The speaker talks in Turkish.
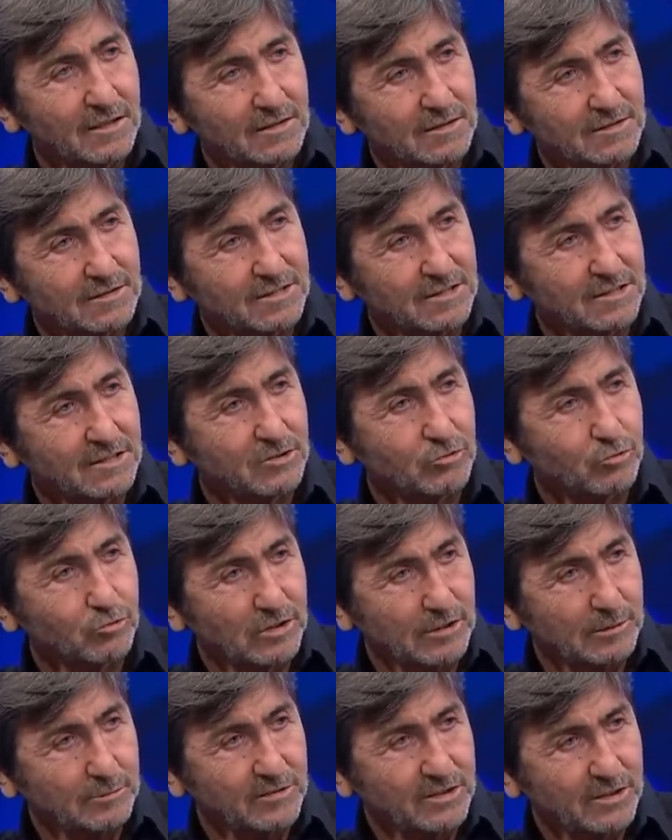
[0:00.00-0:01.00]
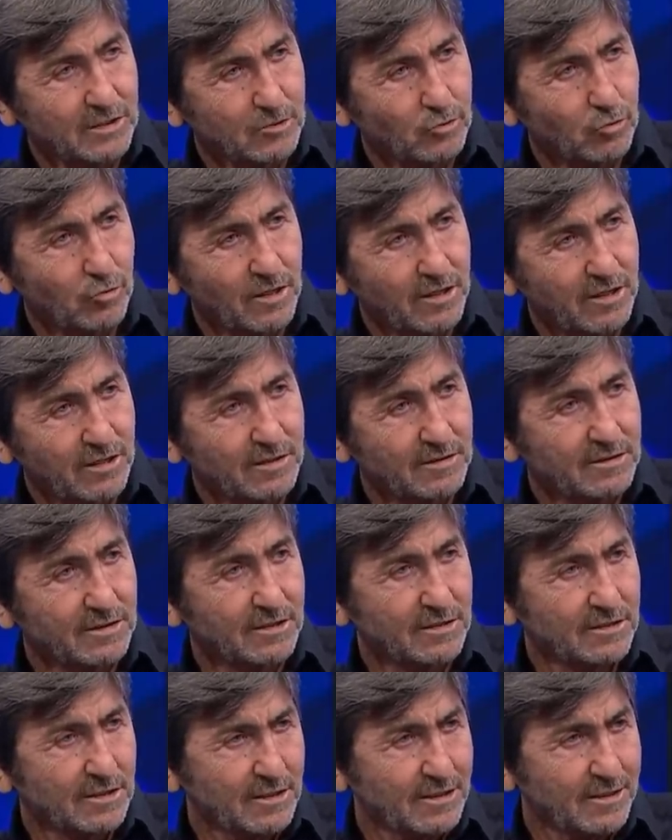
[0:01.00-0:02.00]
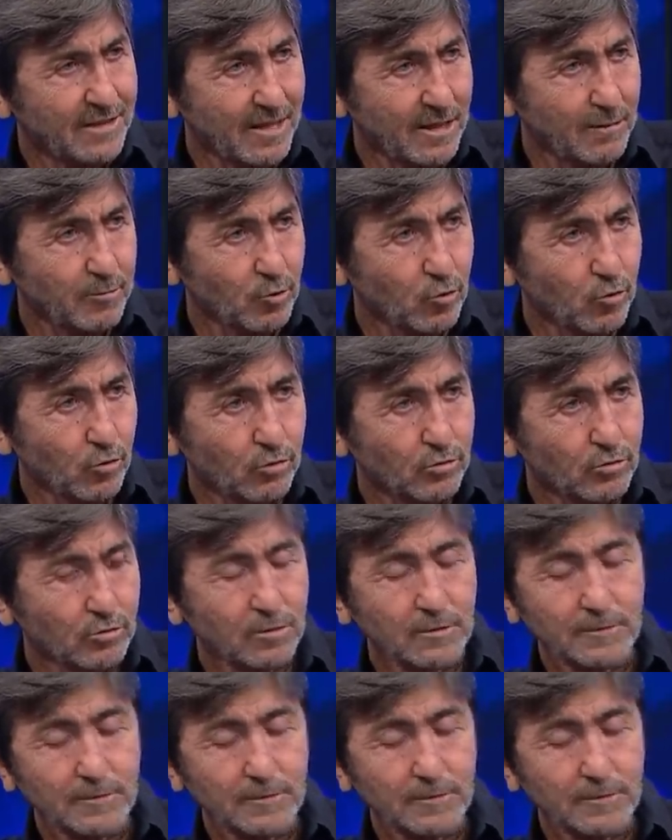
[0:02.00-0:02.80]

sıkı tutayım diye Torreira'nın yanına Kerem'i koydu.